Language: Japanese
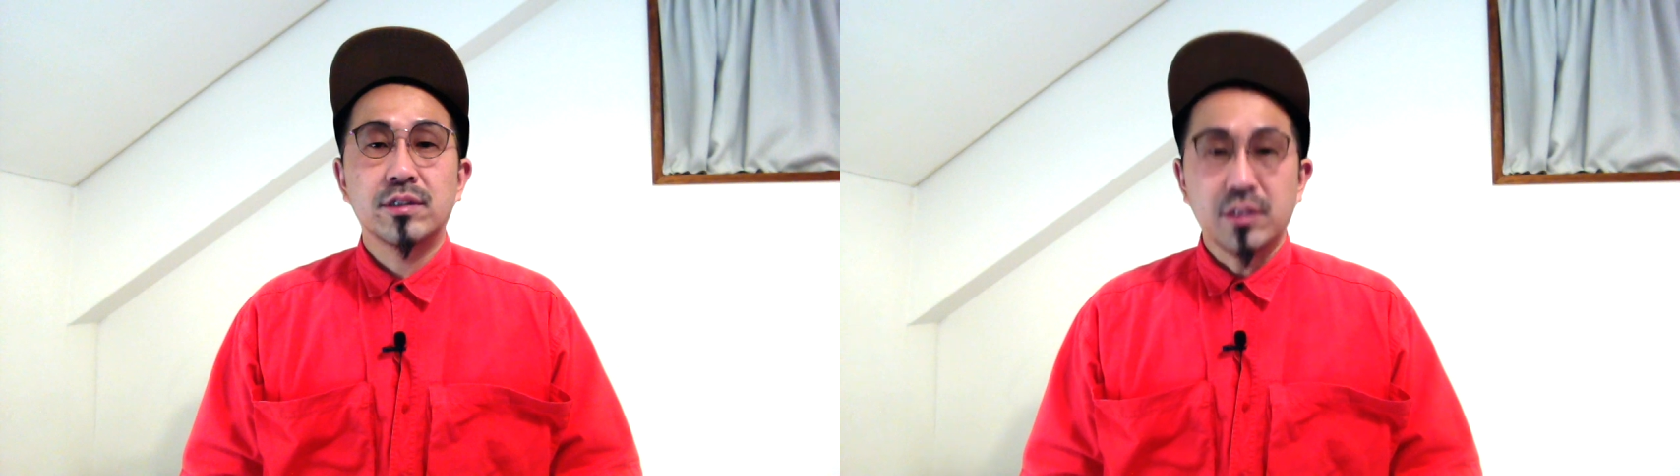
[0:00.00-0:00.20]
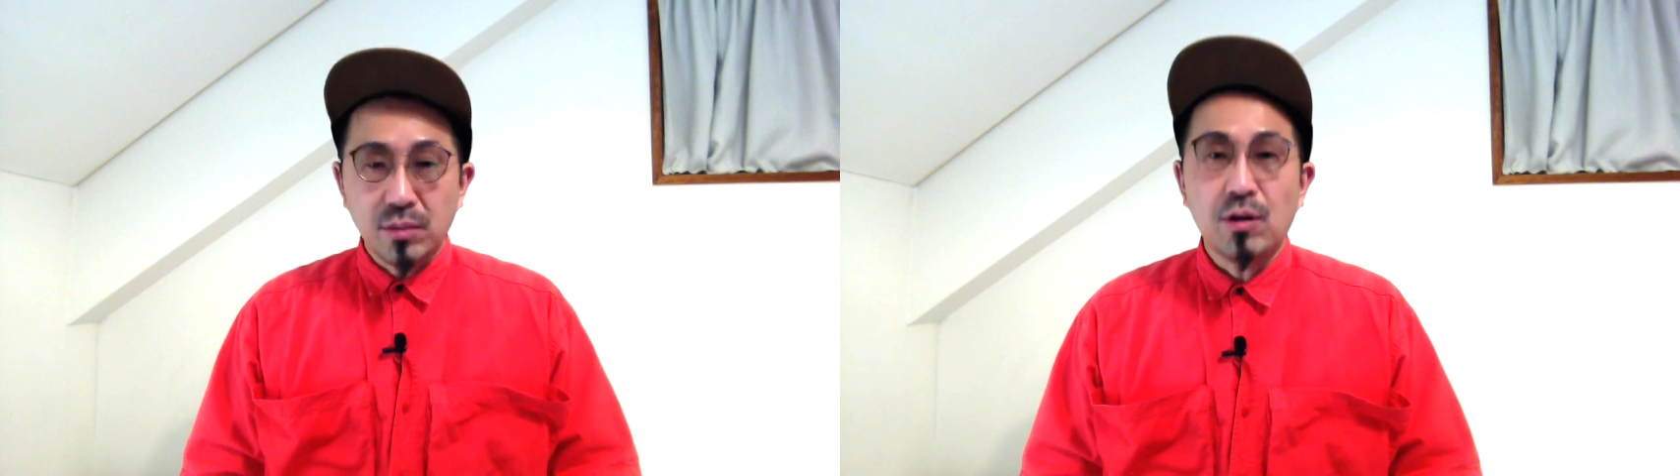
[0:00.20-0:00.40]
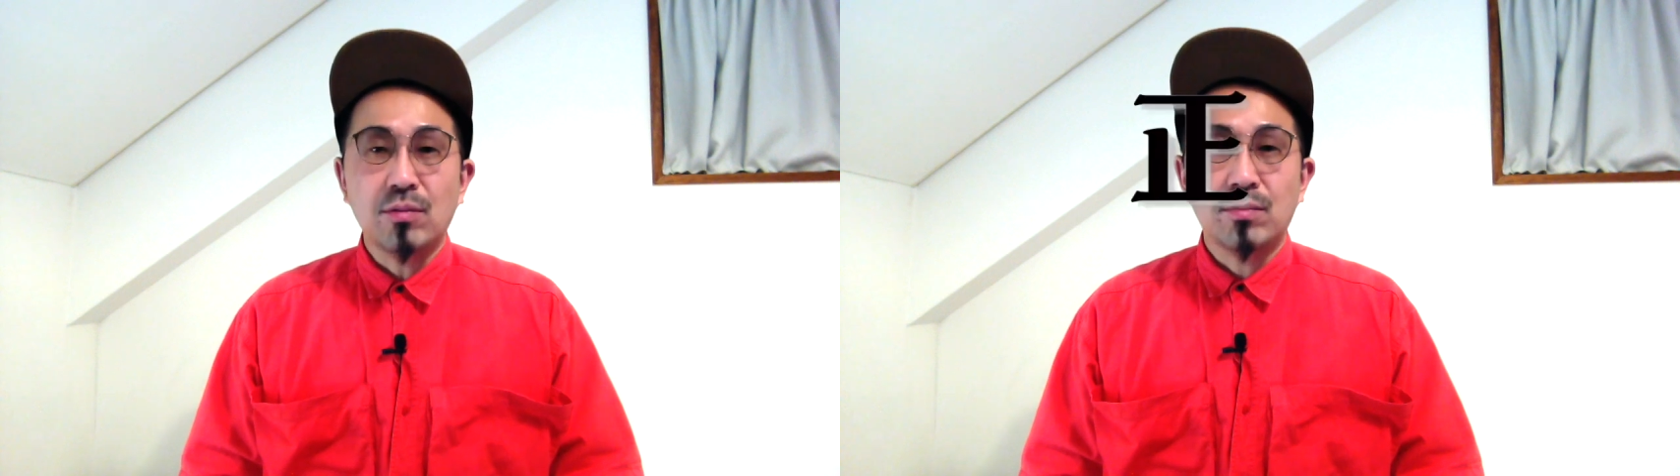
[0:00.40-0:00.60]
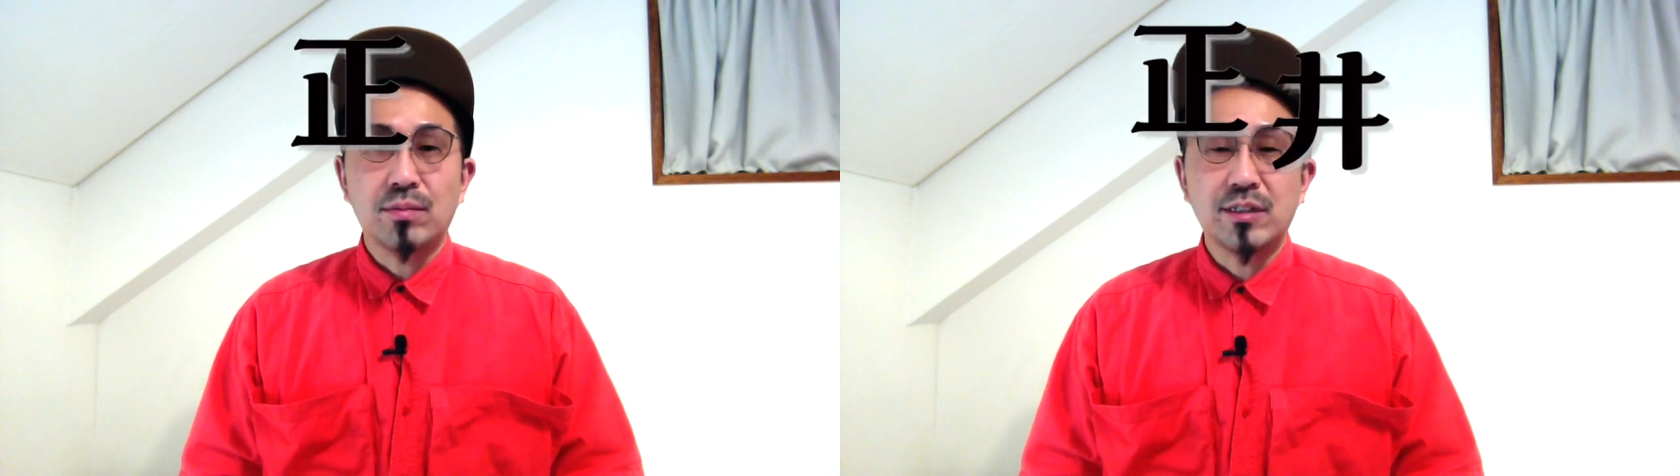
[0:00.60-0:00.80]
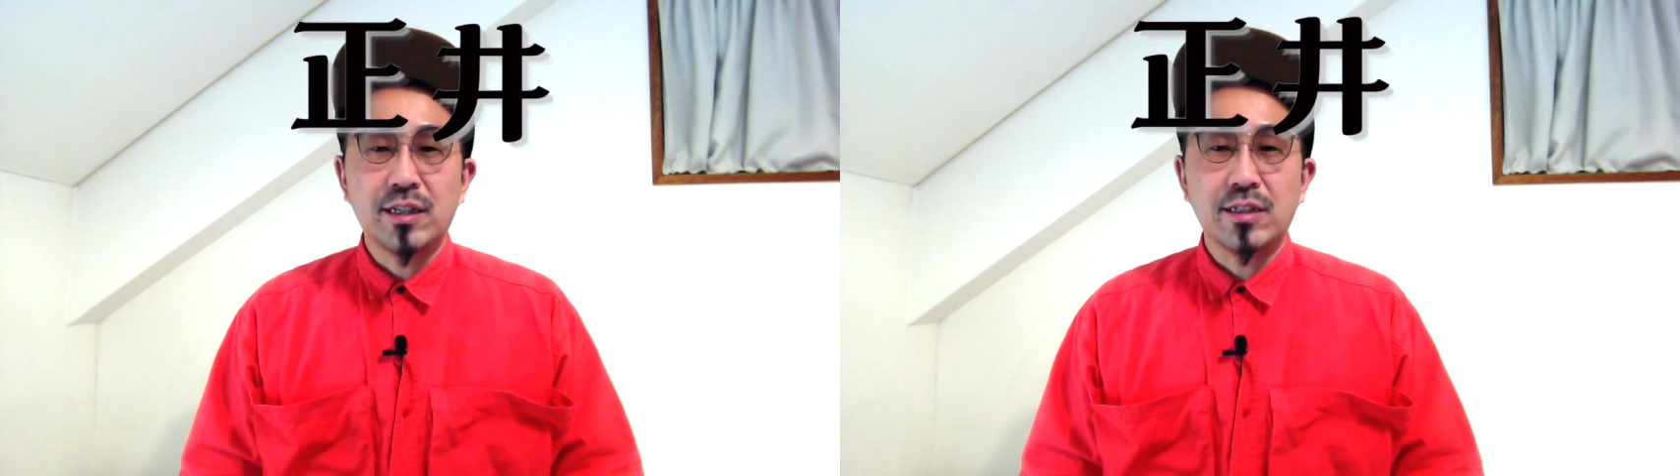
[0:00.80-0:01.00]
どうも、
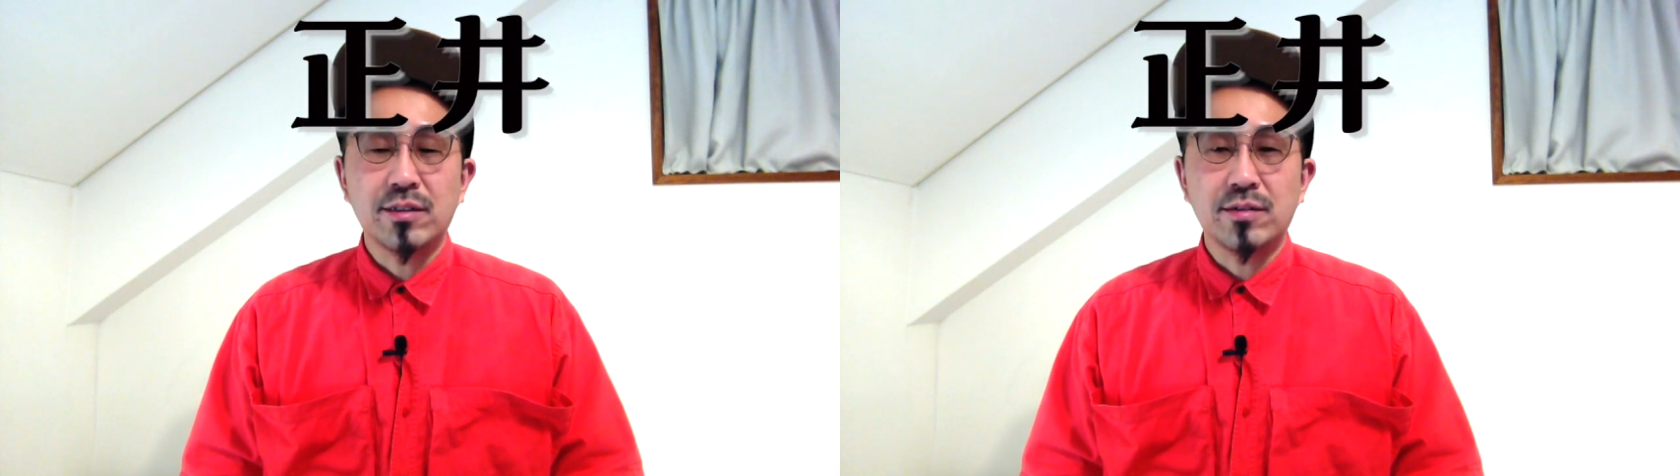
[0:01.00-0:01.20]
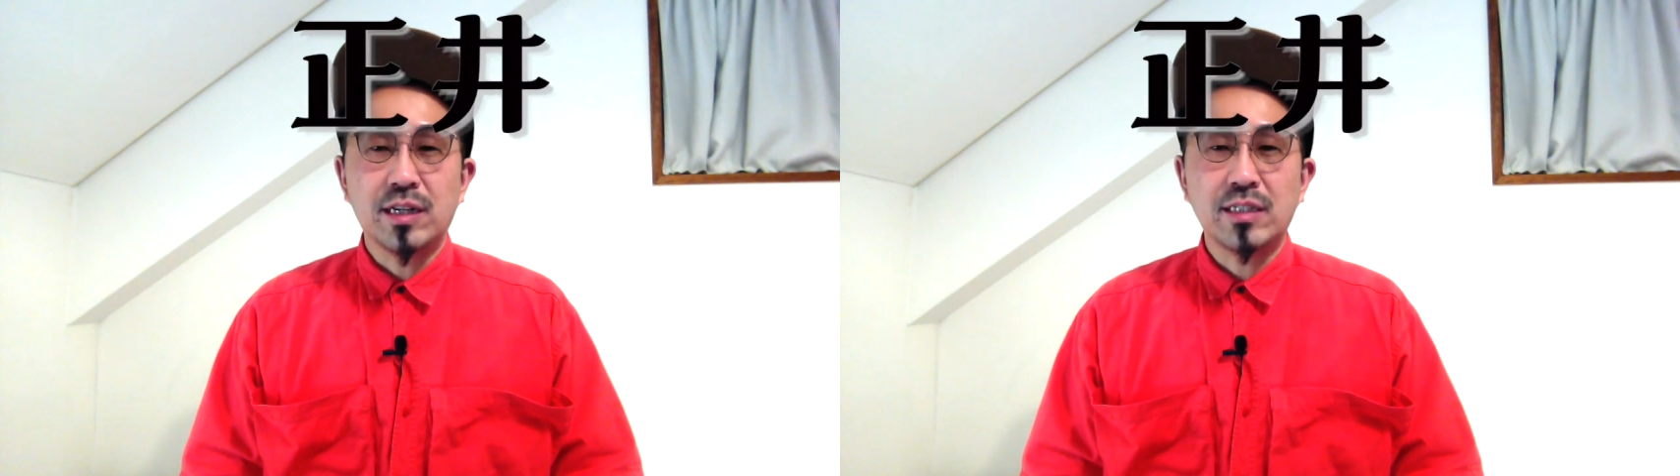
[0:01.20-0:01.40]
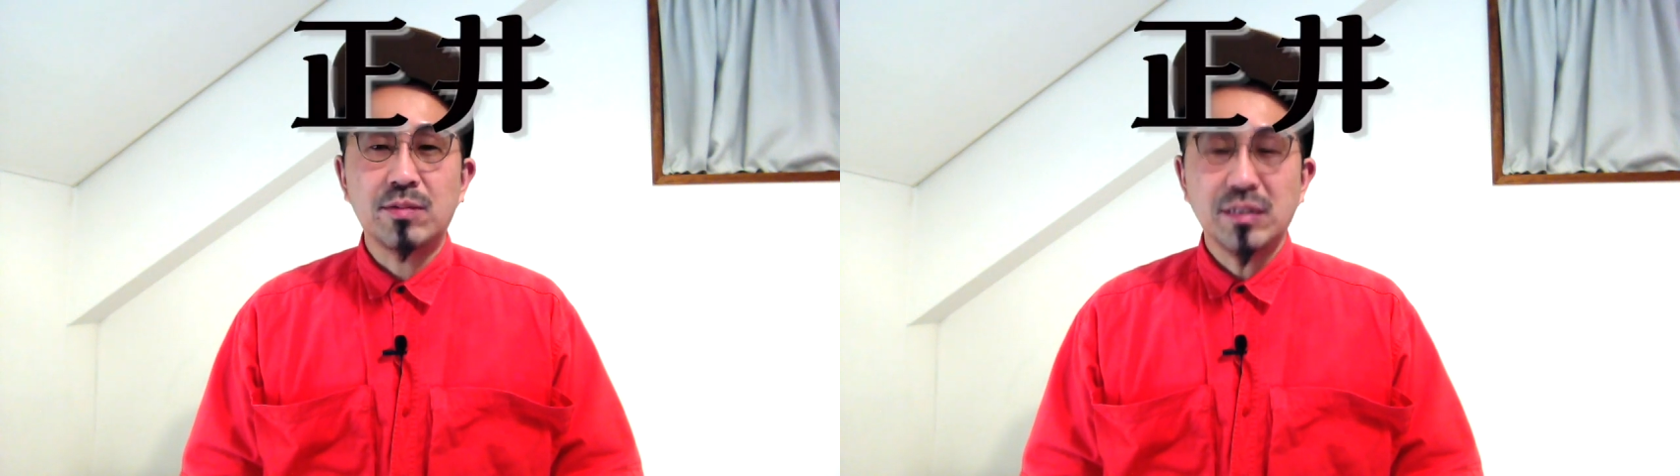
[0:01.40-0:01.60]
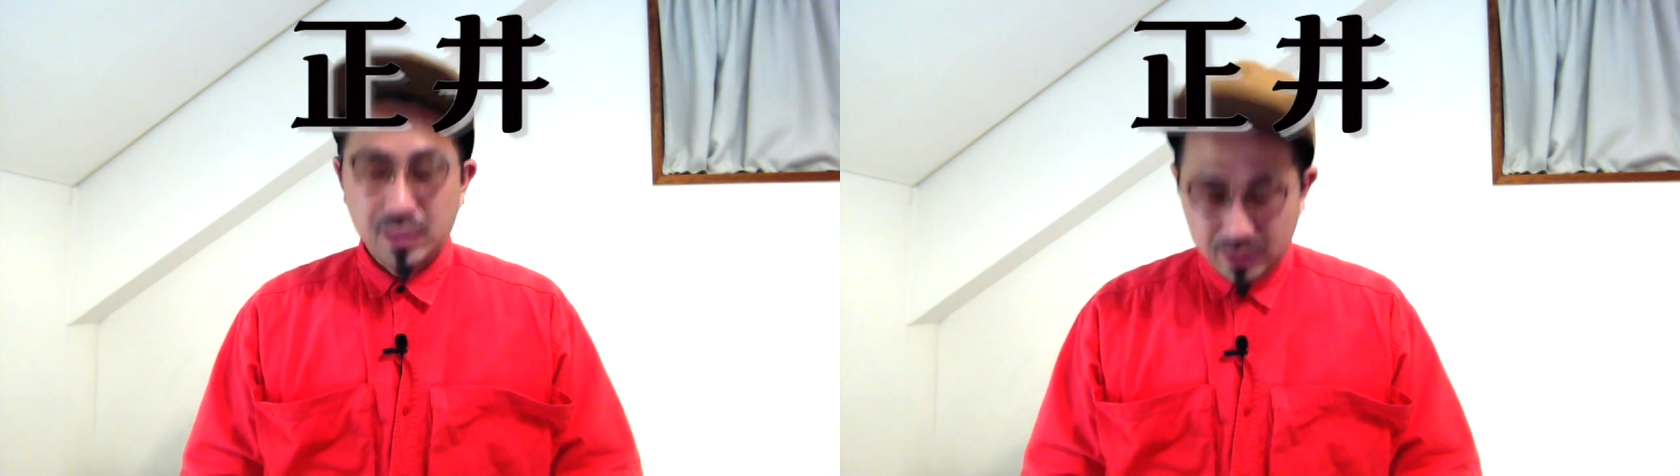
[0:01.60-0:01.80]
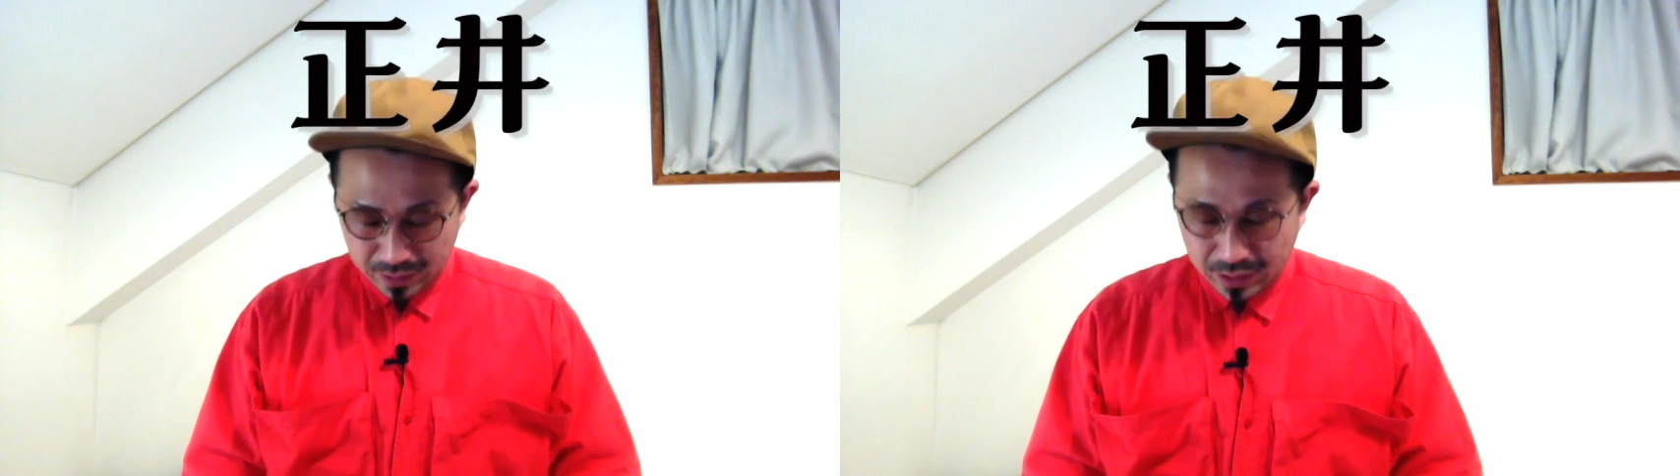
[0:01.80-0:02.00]
マサイです。お願いしま
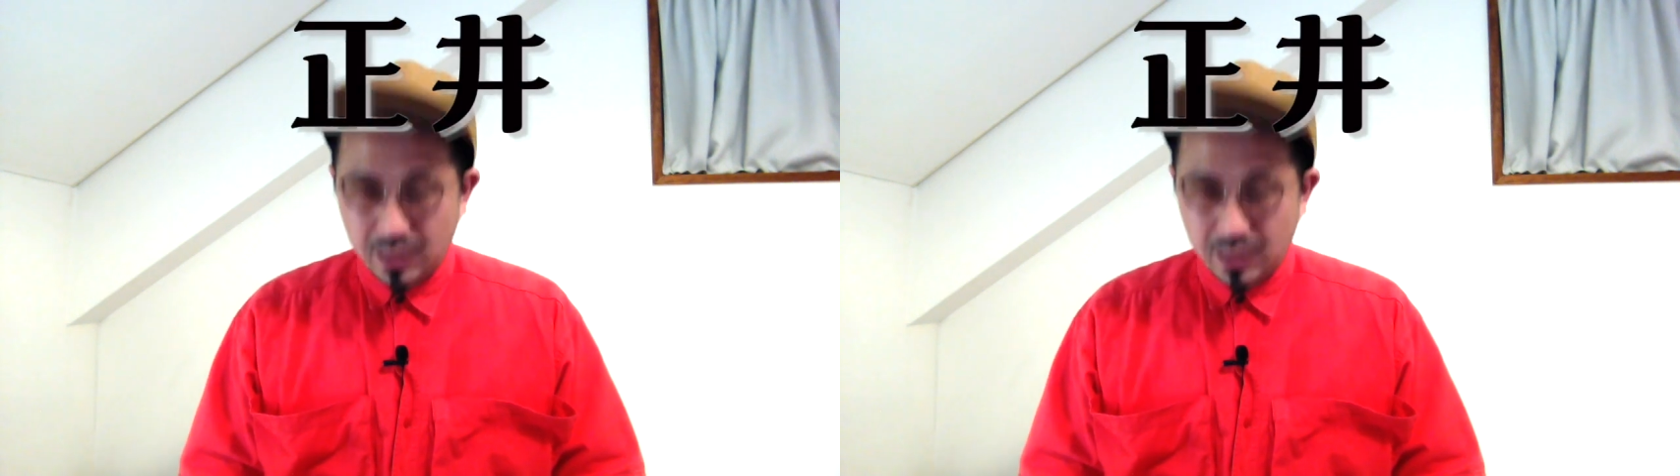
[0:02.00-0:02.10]
す。